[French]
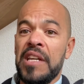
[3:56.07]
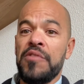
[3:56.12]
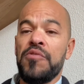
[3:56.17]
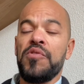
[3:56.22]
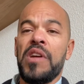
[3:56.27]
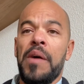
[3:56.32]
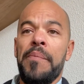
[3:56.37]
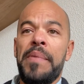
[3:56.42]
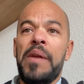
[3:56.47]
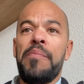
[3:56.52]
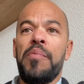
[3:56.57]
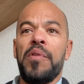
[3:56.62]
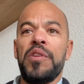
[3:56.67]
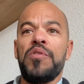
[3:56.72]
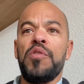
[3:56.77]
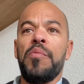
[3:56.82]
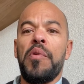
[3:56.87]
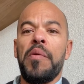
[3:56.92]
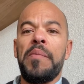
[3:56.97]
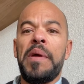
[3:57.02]
Tu te rappelles pour les
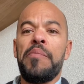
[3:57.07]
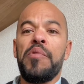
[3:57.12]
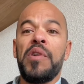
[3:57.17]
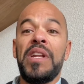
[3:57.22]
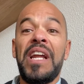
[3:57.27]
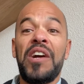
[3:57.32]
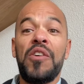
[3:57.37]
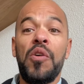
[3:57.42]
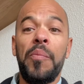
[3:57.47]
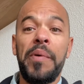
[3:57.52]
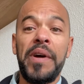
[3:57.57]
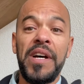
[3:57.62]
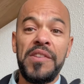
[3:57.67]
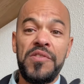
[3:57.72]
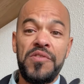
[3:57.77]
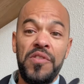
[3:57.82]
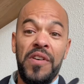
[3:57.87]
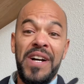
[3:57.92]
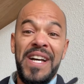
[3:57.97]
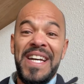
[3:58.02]
deux premiers points de la
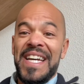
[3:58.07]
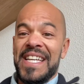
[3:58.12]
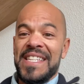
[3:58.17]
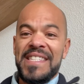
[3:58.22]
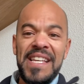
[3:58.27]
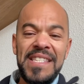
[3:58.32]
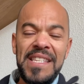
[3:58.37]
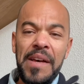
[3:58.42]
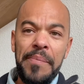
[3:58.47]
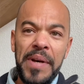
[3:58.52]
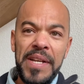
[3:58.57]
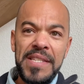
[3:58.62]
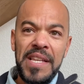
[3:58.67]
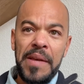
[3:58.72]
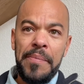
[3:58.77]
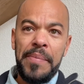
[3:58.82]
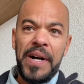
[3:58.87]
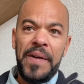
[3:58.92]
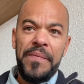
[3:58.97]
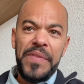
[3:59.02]
compréhension. Et ça, ça passerait
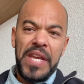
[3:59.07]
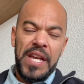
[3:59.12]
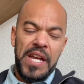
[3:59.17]
pas.